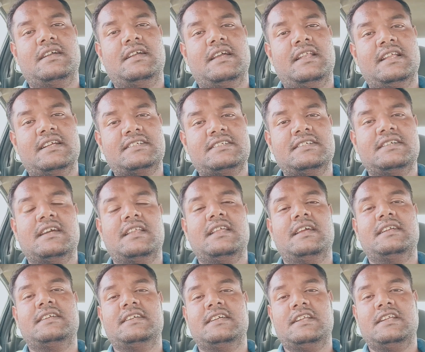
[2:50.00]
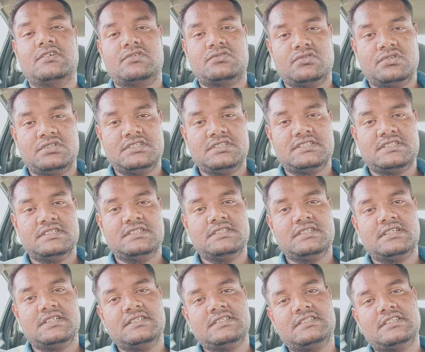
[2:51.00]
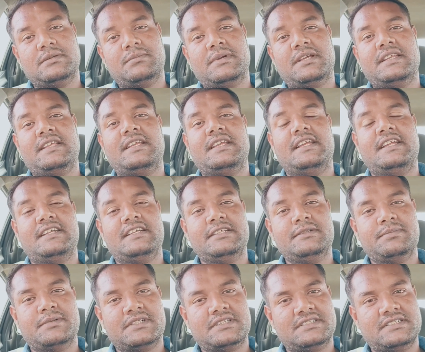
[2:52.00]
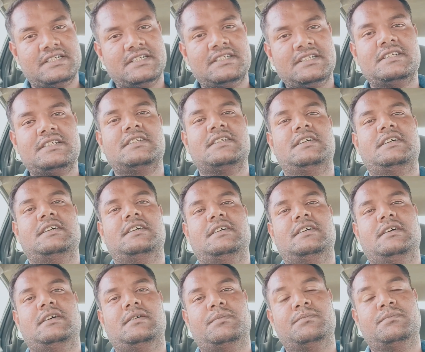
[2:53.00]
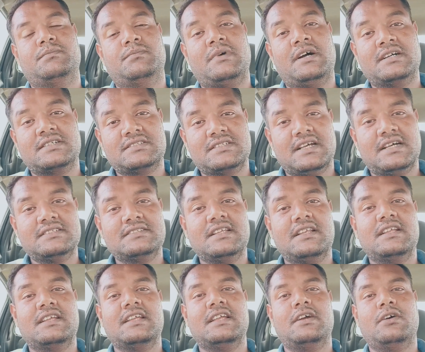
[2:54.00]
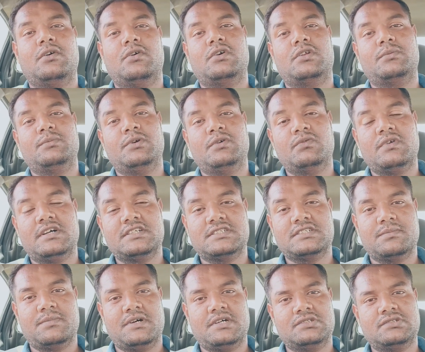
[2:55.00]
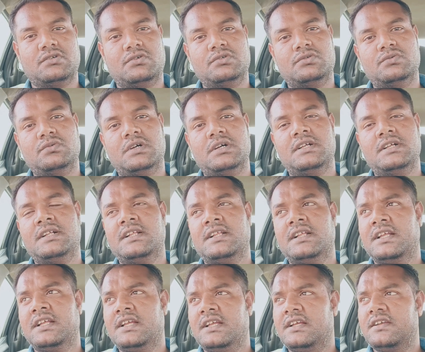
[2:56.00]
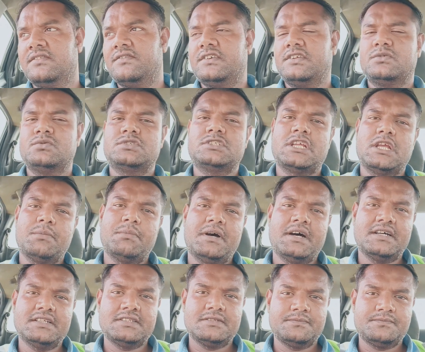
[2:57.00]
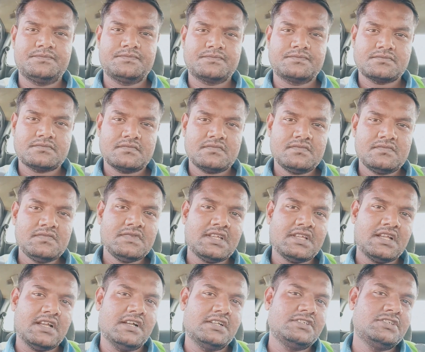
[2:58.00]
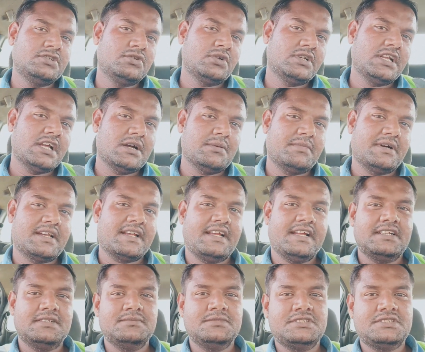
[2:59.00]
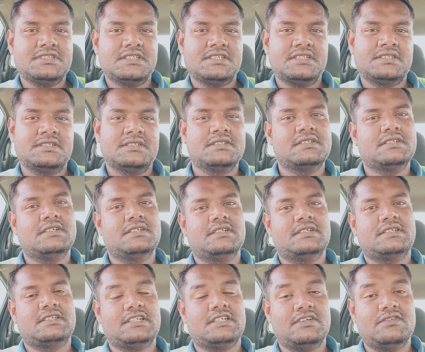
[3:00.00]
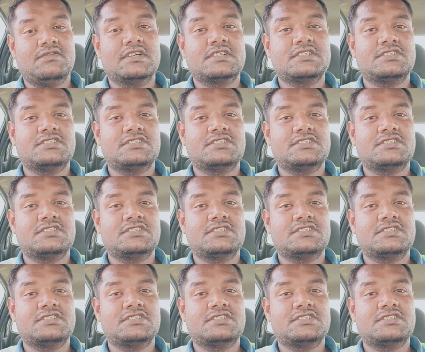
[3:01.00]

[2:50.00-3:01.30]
इलेक्ट्रिकल एंड इलेक्ट्रॉनिक्स इंजीनियरिंग से मैंने 80 परसेंट मार्क्स हासिल किया और मैं वहाँ से पास आउट हुआ फिर उसके बाद जिन्होंने हमारा एडमिशन के वक्त